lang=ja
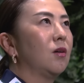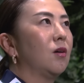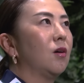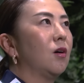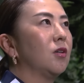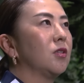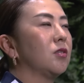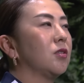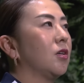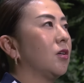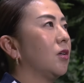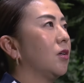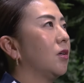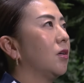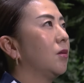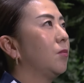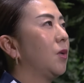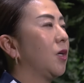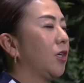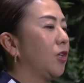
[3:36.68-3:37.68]
うん、朝、
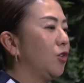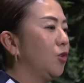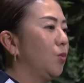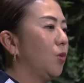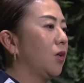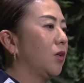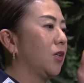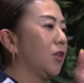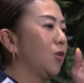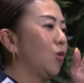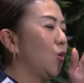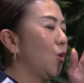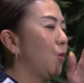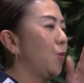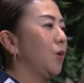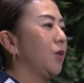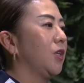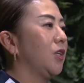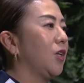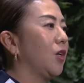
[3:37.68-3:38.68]
まあ、昼ご飯
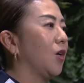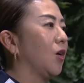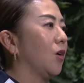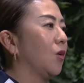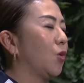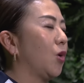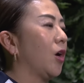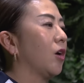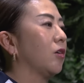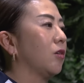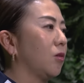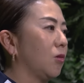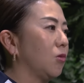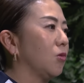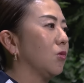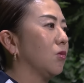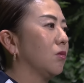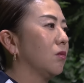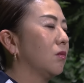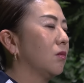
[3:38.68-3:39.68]
までに500
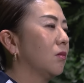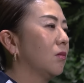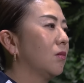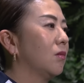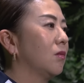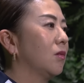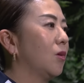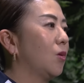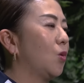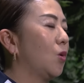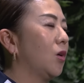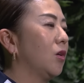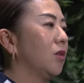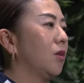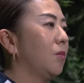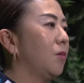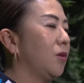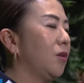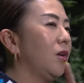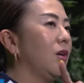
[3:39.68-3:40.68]
球でご飯
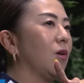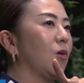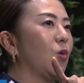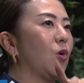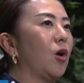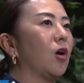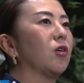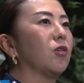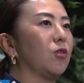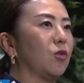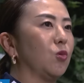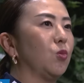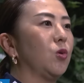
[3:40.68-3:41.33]
食べて500球